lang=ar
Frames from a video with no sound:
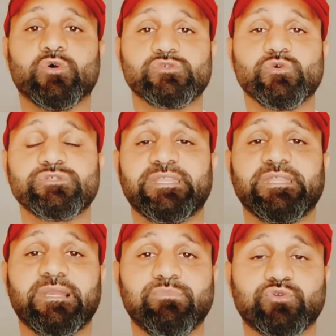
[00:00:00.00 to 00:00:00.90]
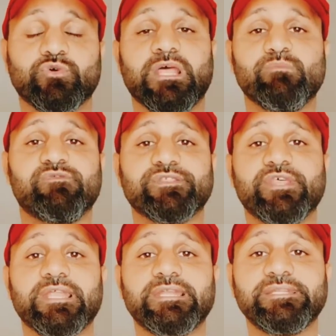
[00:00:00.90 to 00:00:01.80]
خصوصا البطوله
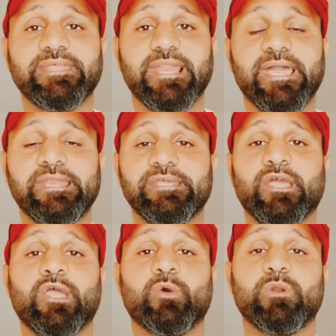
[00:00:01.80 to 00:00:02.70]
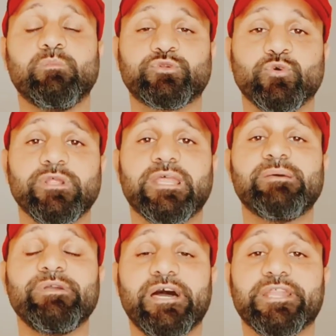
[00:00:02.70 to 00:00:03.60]
المفضله للنادي الاهلي والبطوله اللي
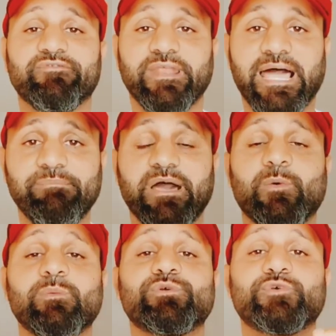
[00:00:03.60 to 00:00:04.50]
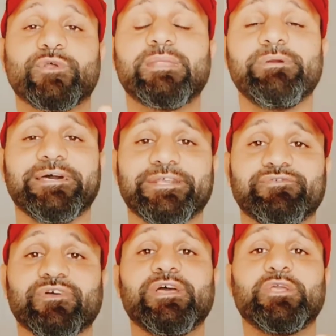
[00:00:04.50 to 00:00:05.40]
بيعرف يلعبها والبطوله اللي بيعرف
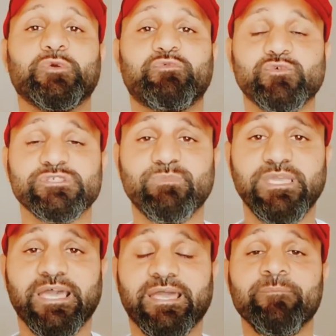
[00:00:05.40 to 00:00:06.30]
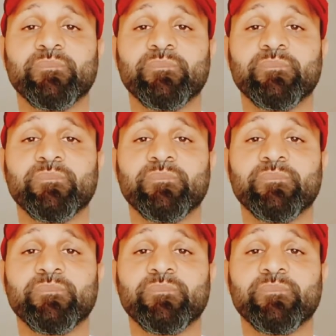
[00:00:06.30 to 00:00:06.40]
يفوز بيها